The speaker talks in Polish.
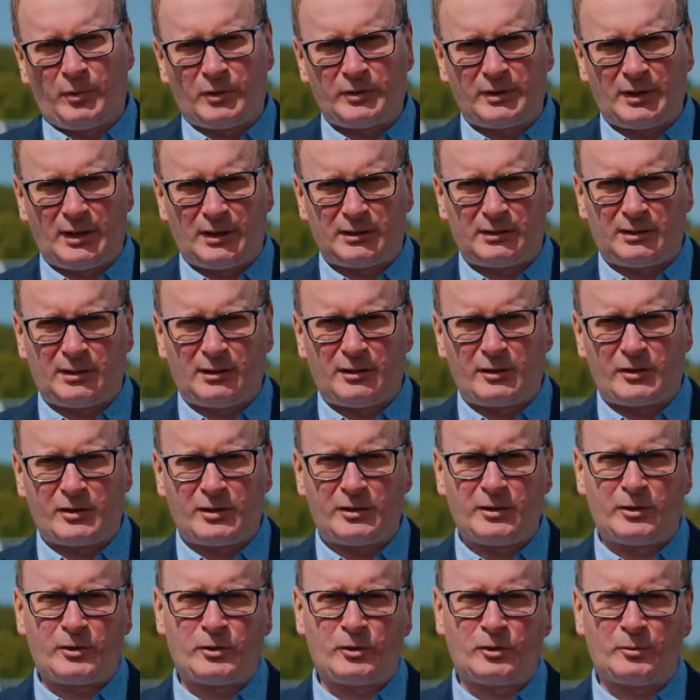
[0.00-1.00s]
Ponad
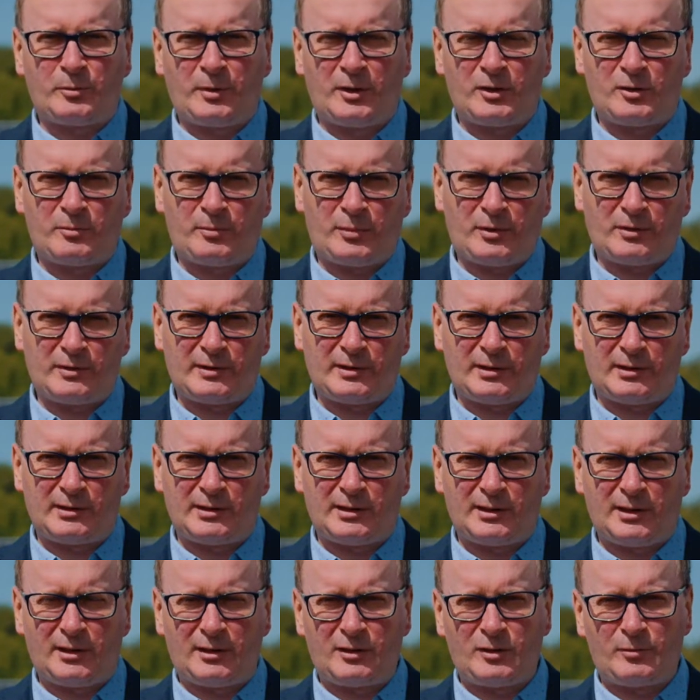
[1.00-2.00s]

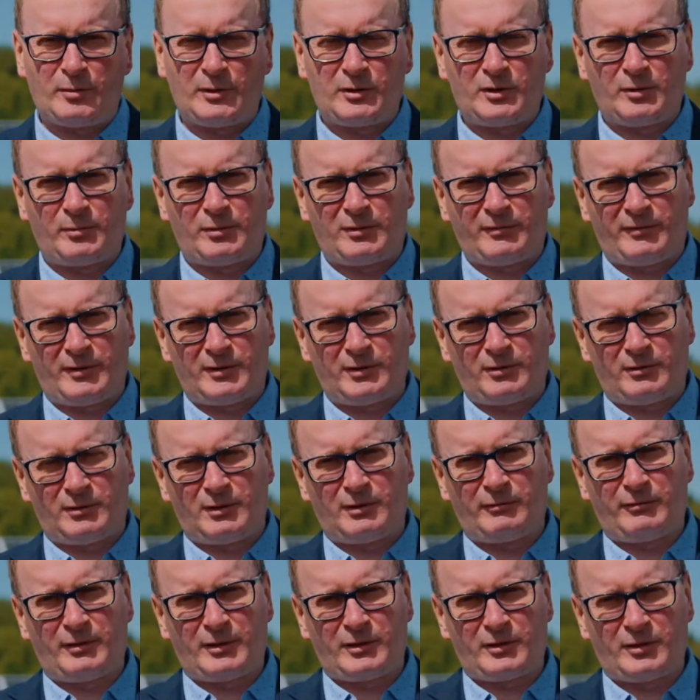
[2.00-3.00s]
65% zajęć będzie
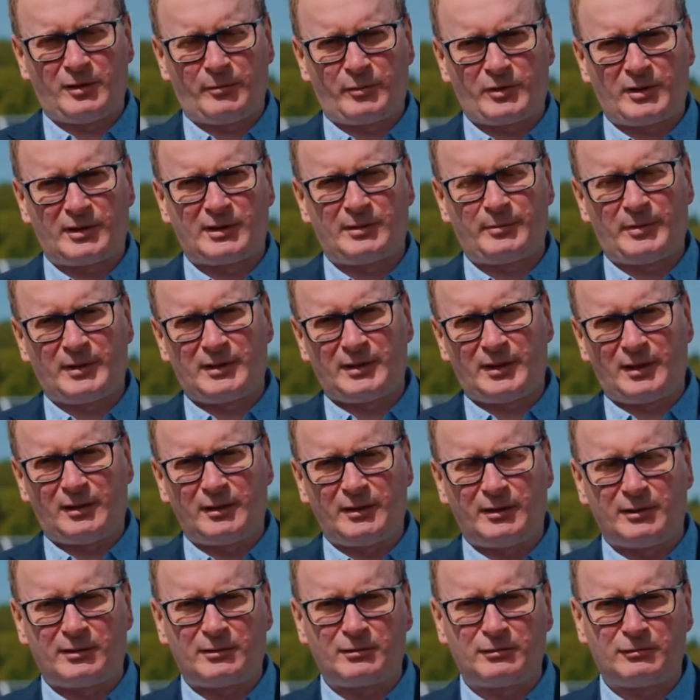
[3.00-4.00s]
prowadzona właśnie przez
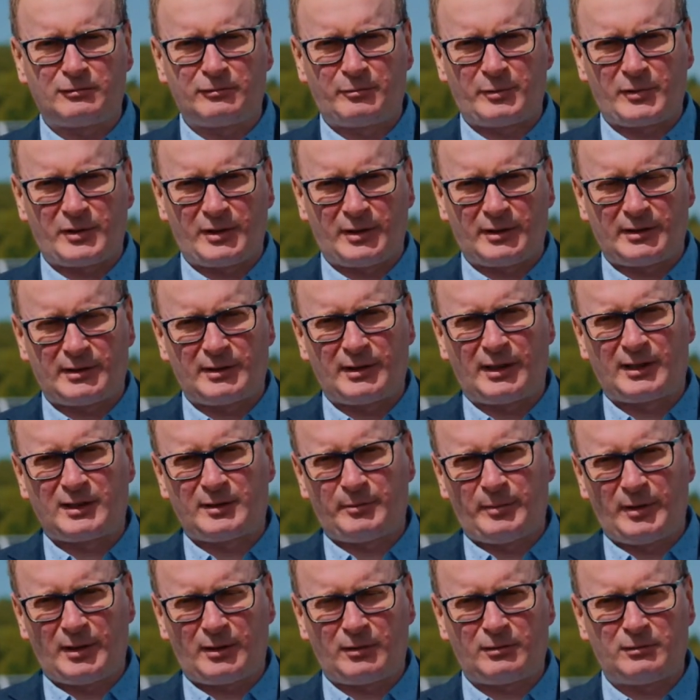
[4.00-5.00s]
specjalistów, przez
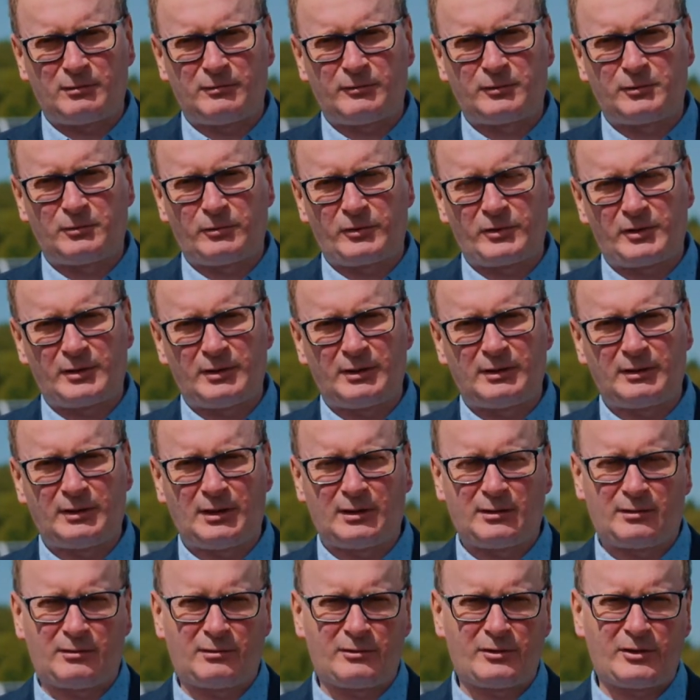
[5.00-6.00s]
ekspertów, którzy
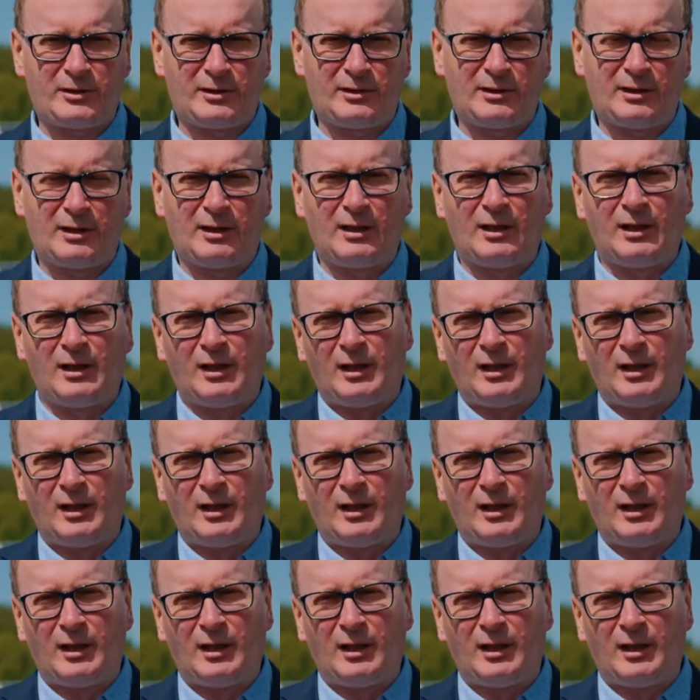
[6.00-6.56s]
na co dzień